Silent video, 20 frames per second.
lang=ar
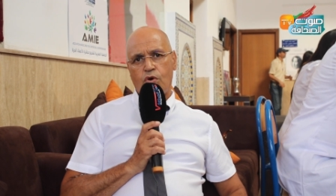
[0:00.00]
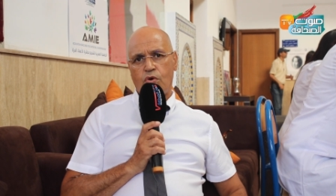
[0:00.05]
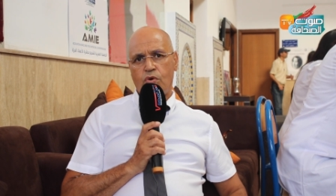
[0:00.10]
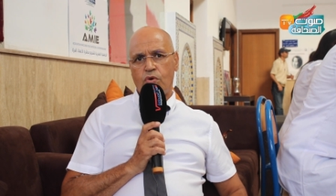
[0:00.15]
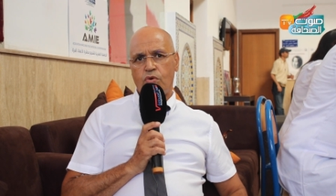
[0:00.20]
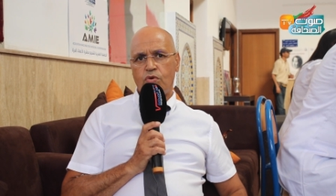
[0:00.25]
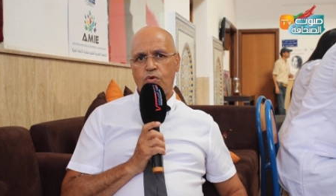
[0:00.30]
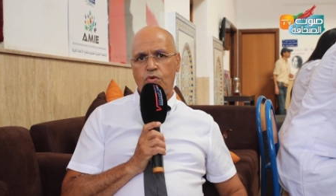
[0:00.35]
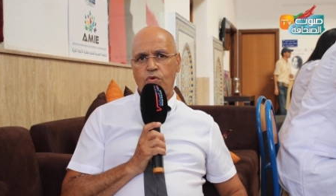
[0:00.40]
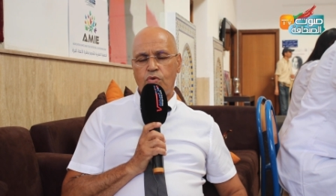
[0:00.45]

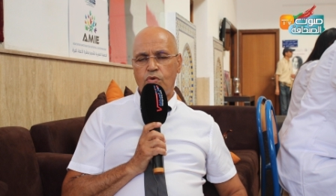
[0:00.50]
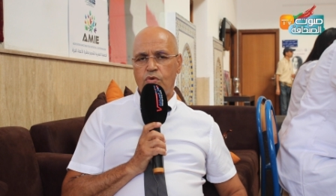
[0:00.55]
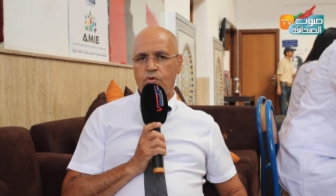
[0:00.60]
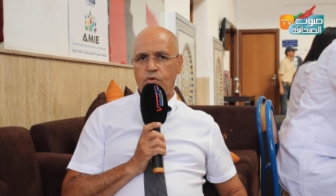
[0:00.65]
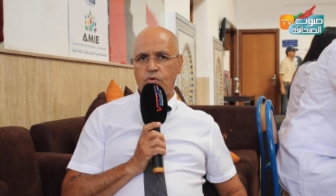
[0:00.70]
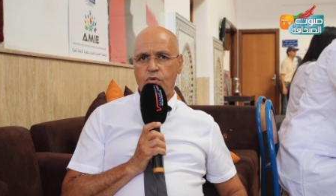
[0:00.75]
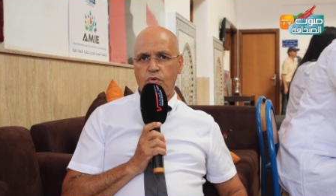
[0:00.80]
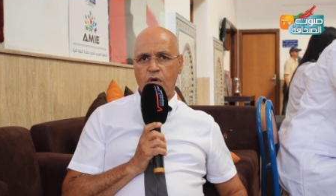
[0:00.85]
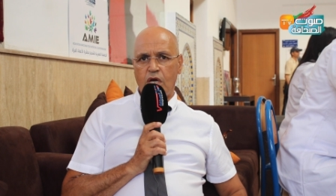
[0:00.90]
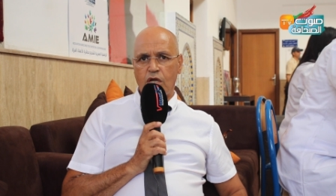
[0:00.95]

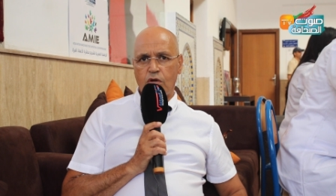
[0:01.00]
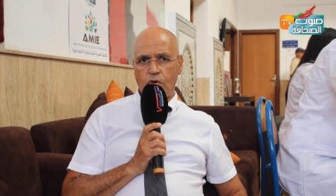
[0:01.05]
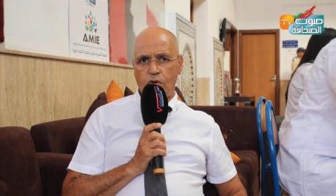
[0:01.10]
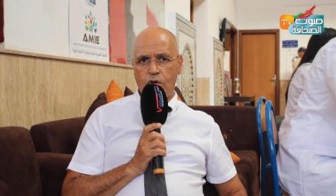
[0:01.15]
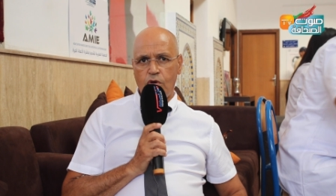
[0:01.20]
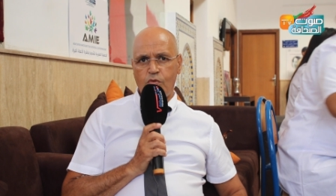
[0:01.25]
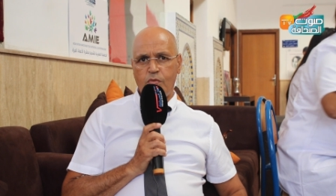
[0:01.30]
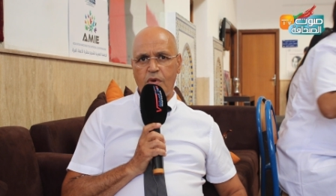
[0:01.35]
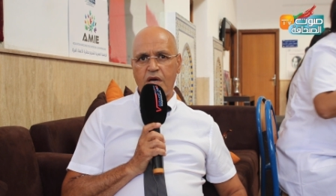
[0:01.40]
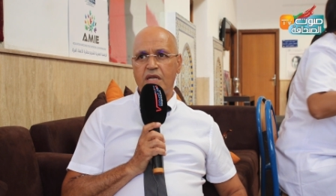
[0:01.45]

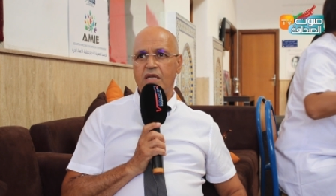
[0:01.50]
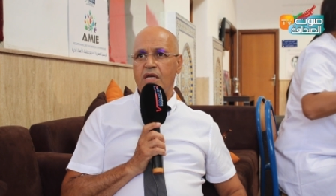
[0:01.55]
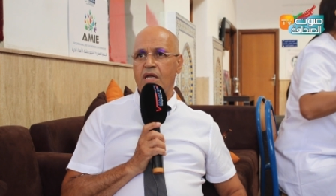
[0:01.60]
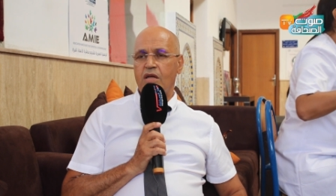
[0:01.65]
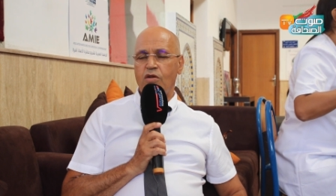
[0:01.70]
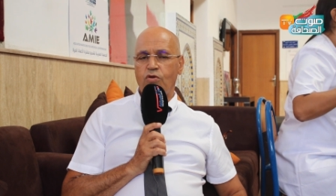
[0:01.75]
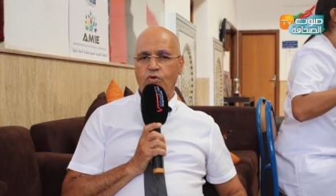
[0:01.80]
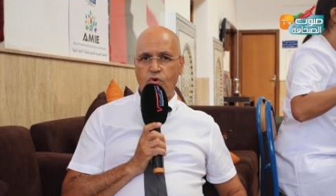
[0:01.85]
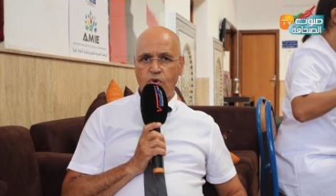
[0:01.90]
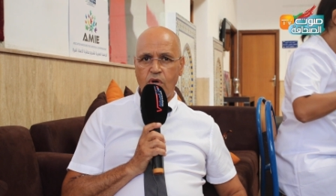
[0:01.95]
وكنقول لهم ان
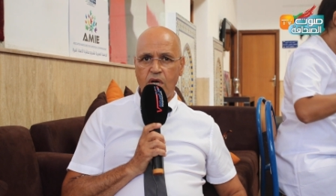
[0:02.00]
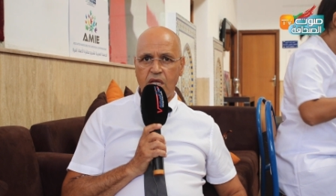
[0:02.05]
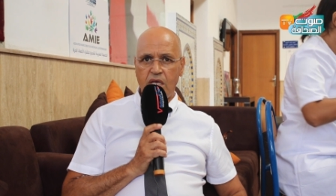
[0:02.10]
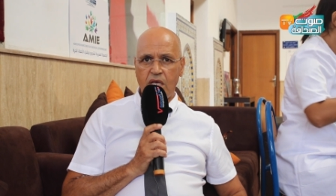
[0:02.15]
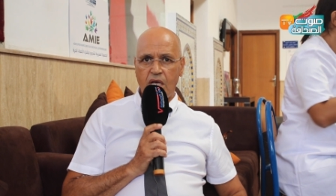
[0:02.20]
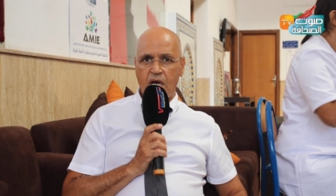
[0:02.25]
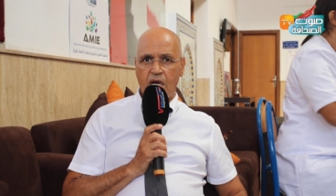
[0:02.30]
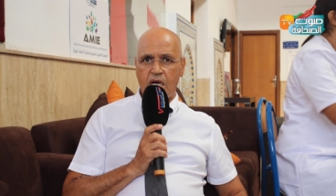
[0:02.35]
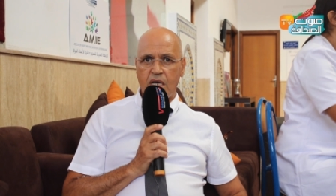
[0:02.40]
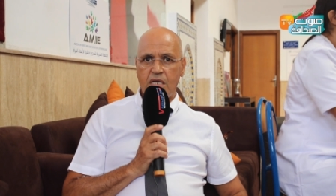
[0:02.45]
راه
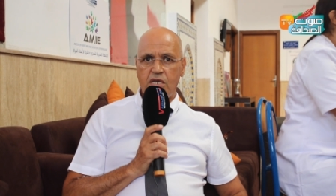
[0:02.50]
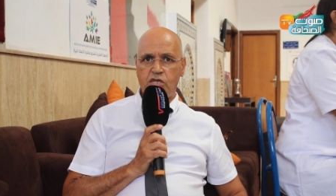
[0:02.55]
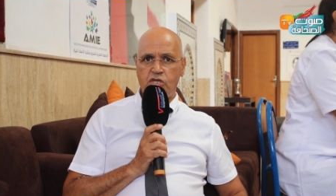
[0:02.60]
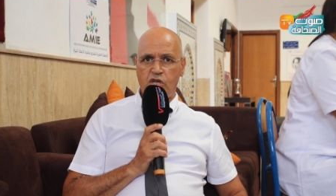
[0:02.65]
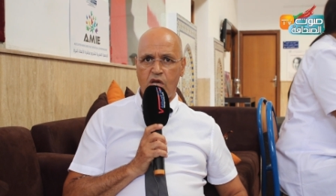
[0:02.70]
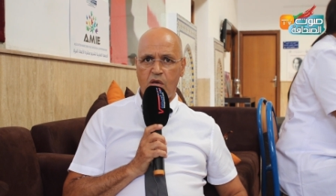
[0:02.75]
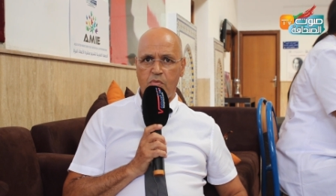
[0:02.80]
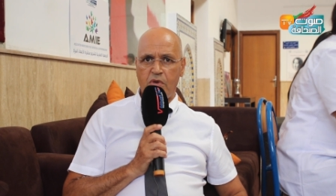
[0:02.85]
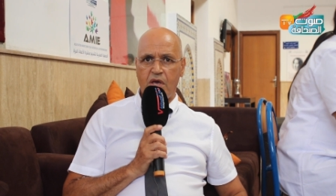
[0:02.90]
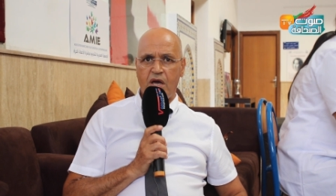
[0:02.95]
الكليه
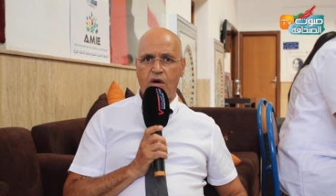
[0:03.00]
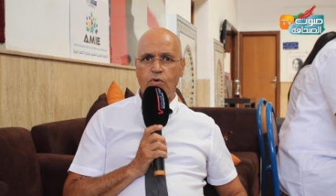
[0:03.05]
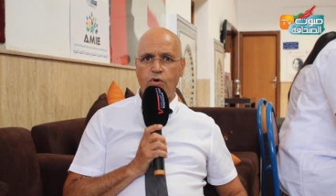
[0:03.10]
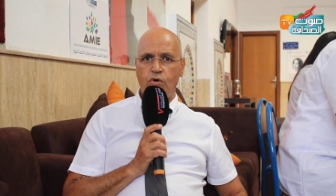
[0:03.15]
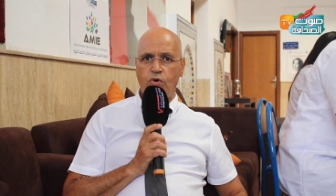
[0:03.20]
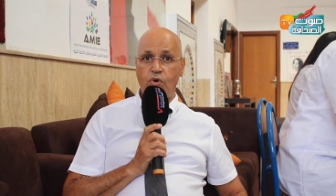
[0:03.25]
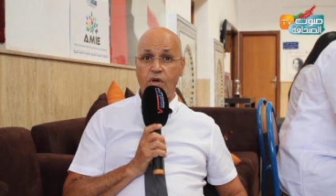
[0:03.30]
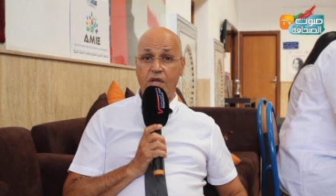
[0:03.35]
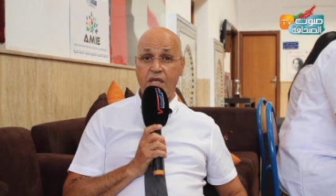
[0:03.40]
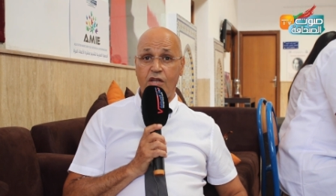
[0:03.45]
الجامعه
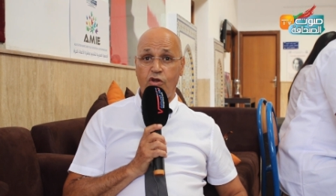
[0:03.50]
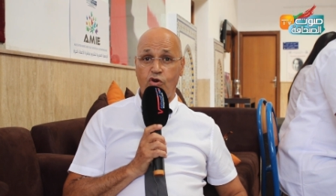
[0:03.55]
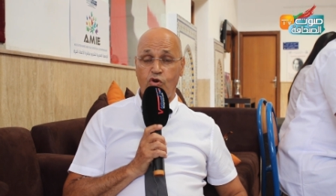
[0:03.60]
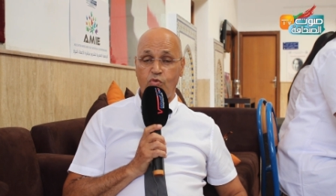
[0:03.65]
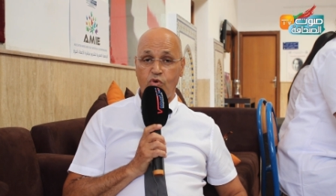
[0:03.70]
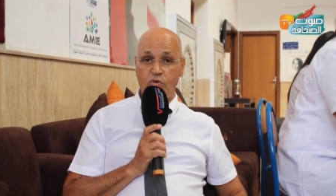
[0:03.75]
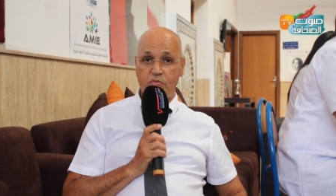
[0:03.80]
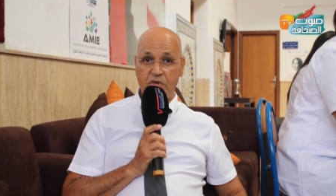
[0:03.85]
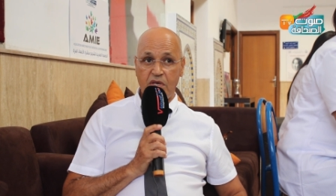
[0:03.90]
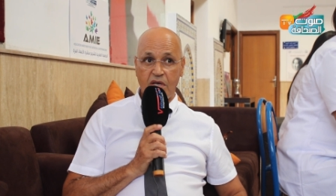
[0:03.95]
والكليه
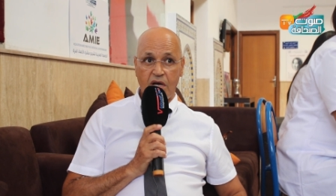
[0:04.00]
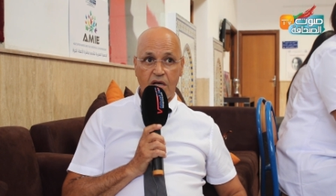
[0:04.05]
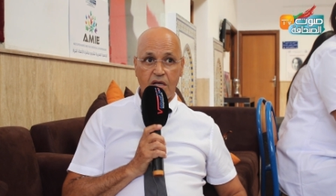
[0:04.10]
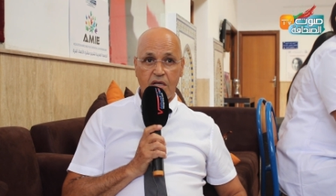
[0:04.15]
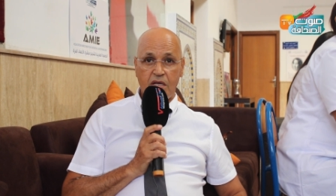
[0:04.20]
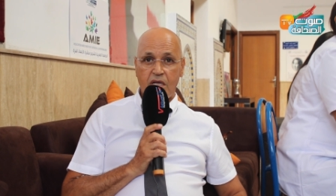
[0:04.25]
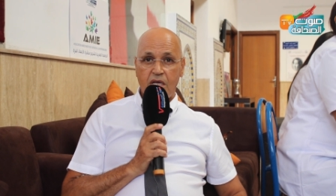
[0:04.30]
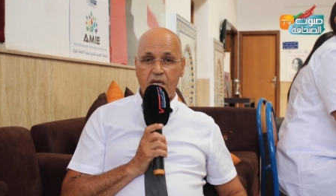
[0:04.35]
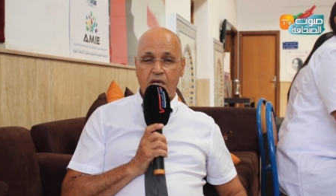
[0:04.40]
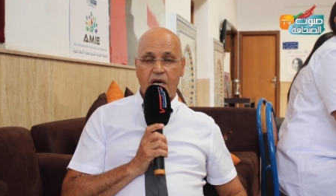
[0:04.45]
العموميه
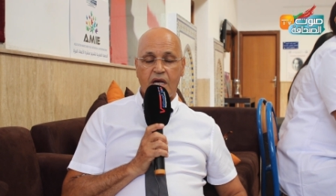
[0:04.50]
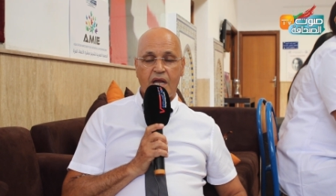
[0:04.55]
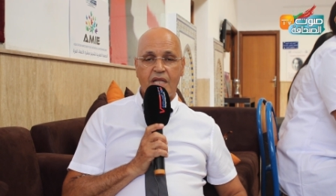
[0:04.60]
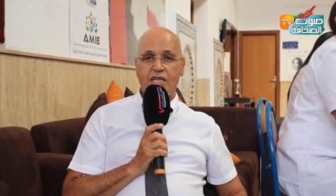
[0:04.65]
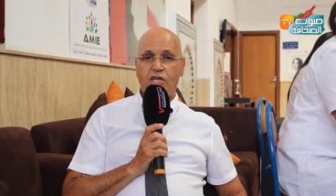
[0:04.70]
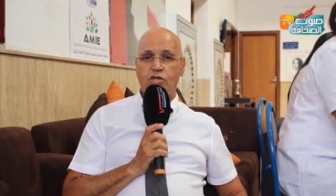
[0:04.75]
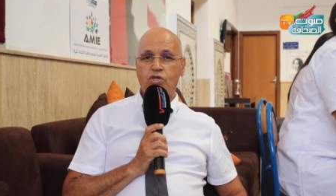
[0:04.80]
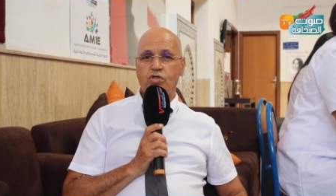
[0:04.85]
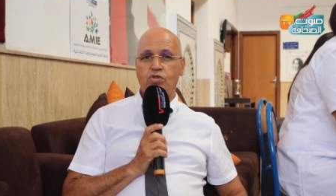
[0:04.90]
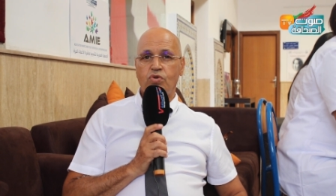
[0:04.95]
راه
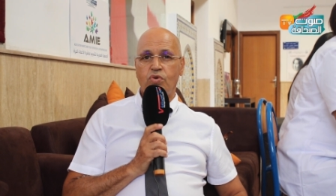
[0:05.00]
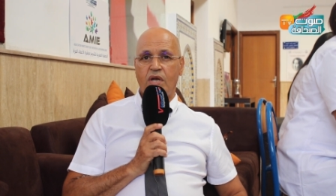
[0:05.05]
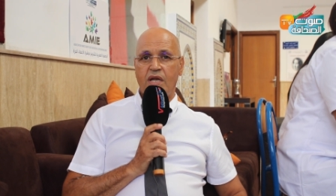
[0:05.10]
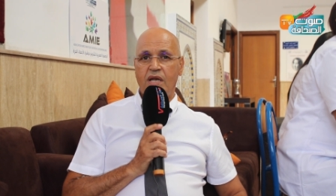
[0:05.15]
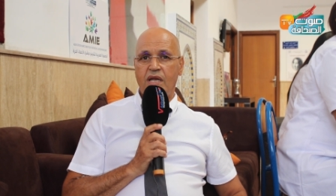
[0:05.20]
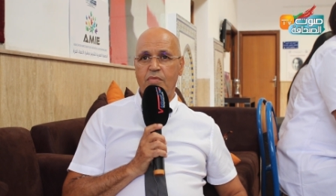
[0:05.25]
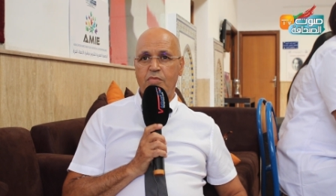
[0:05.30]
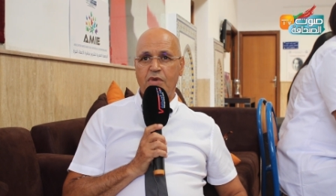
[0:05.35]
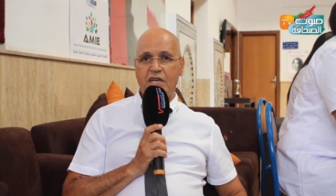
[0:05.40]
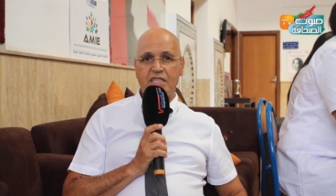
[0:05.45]
ديك الصوره
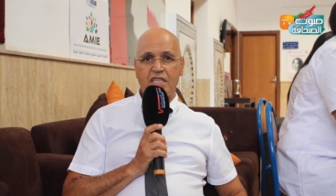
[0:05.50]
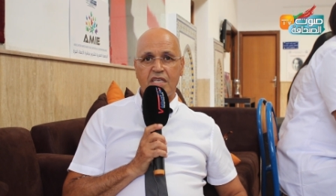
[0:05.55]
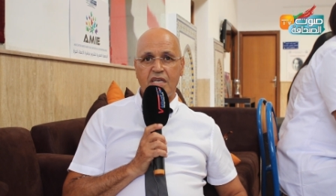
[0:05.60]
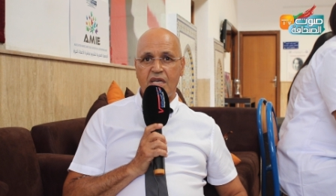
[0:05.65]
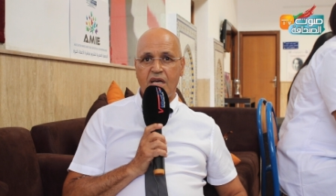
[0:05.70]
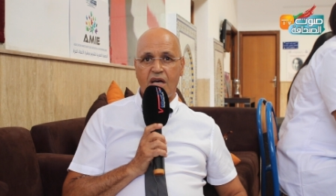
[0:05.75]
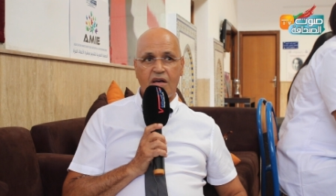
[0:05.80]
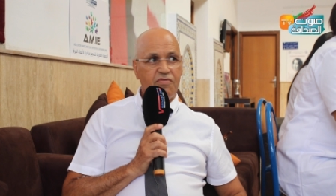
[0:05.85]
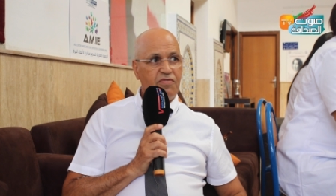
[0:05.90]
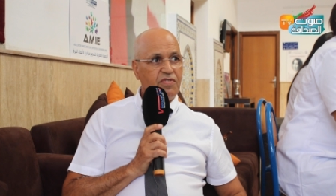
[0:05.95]
اللي
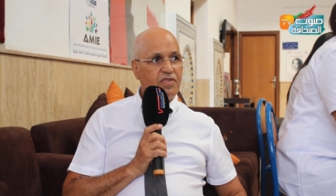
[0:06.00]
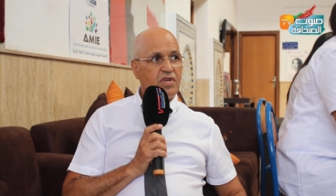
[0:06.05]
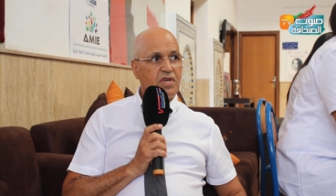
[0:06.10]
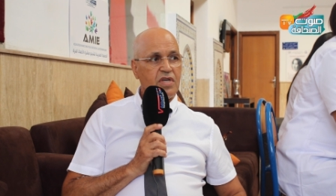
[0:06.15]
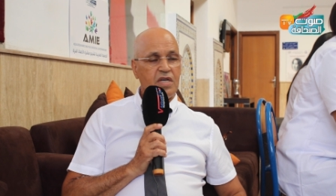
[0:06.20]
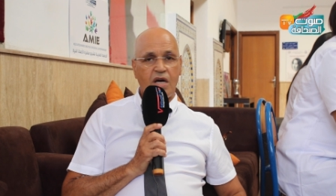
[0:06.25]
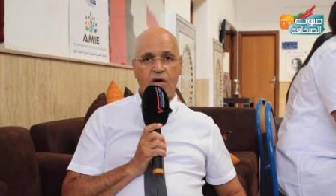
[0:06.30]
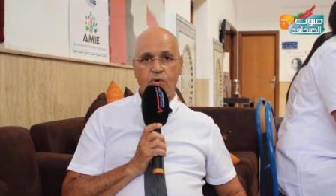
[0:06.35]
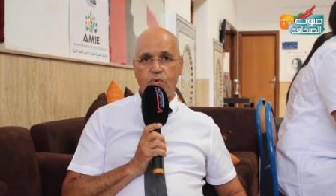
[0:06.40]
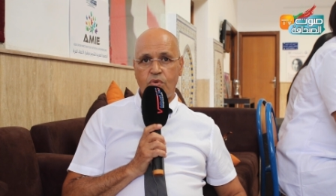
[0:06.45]
معطيها
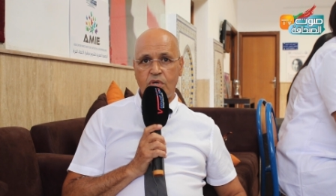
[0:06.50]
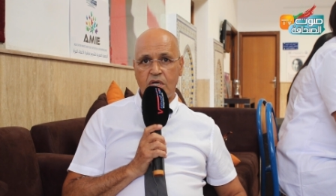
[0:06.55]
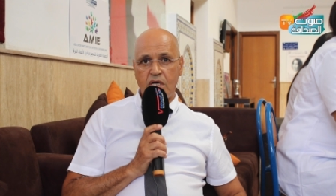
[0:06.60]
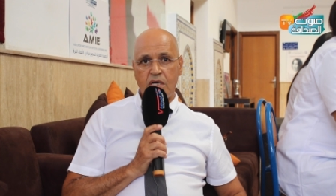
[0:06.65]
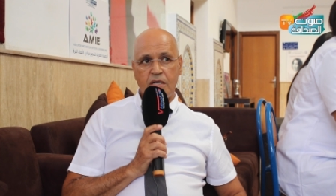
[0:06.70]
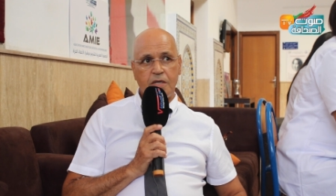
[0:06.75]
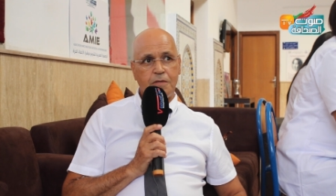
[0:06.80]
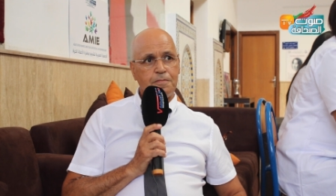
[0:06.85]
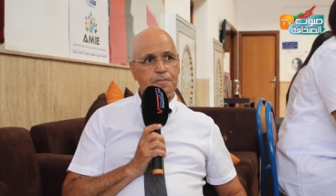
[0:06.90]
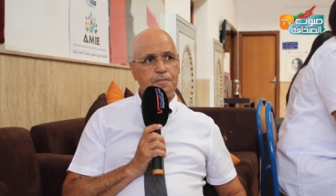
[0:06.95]
في او
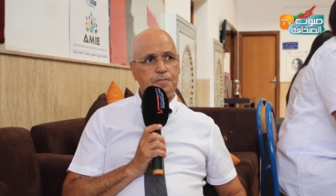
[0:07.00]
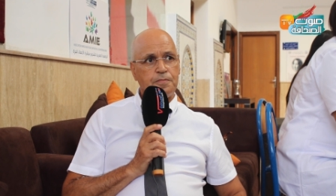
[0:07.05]
لا